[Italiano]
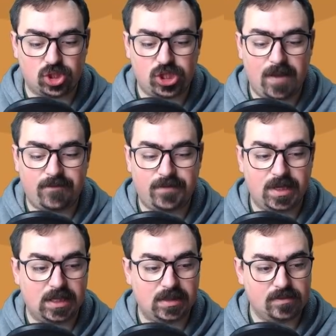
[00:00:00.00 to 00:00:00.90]

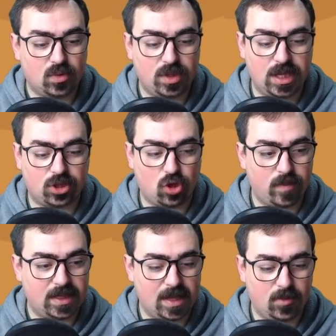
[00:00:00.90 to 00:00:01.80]
Chef, coniglietto lo
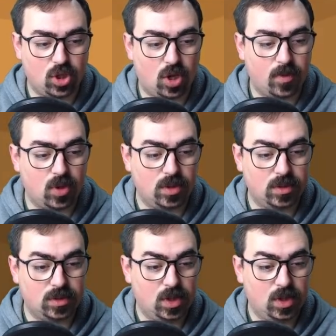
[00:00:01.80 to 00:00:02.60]
mettiamo dopo.